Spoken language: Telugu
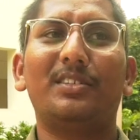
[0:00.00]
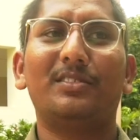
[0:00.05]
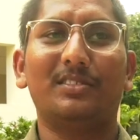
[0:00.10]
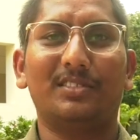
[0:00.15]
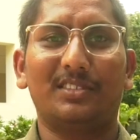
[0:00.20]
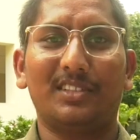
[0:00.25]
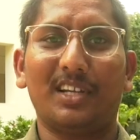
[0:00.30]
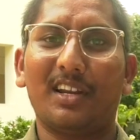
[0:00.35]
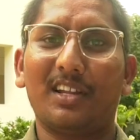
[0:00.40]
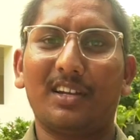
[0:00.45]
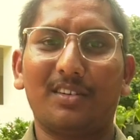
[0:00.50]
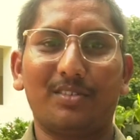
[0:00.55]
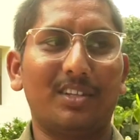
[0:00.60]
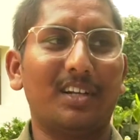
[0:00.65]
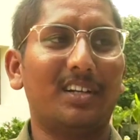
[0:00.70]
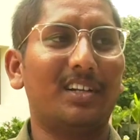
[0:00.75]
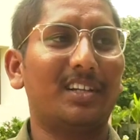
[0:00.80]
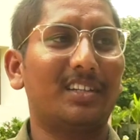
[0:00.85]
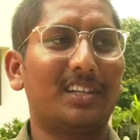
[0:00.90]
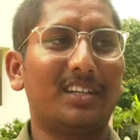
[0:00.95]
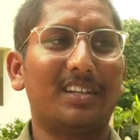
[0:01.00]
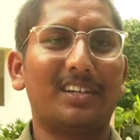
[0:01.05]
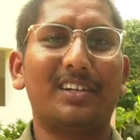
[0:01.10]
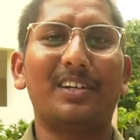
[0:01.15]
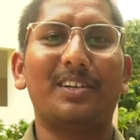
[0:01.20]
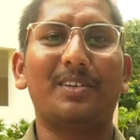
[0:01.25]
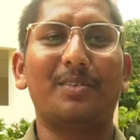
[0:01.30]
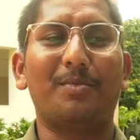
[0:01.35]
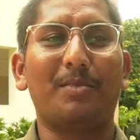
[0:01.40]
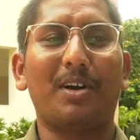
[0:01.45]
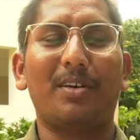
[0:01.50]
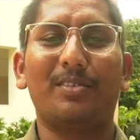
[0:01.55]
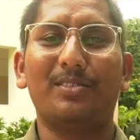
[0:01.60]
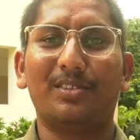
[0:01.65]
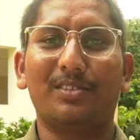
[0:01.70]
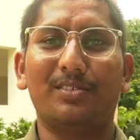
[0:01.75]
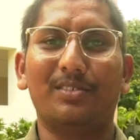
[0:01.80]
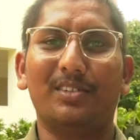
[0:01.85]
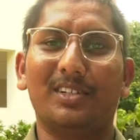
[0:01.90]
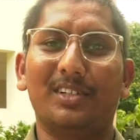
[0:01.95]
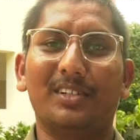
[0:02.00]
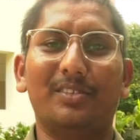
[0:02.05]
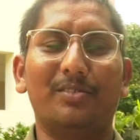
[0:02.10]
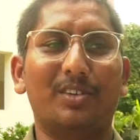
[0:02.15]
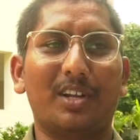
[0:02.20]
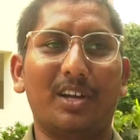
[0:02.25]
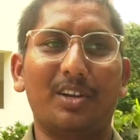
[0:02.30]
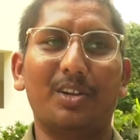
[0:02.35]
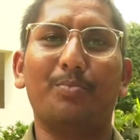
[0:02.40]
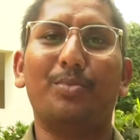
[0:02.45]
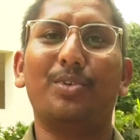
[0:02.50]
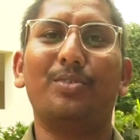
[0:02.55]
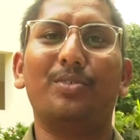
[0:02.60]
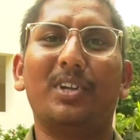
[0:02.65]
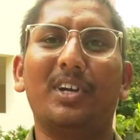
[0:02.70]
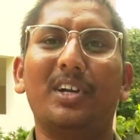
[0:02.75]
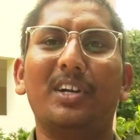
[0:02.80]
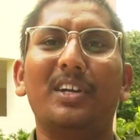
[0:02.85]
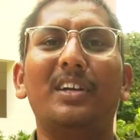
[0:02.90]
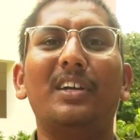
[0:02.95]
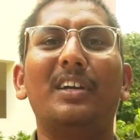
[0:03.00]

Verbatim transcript: నేను చాలా కృతజ్ఞత భావంతో ఉంటాను ఇప్పుడు కూడా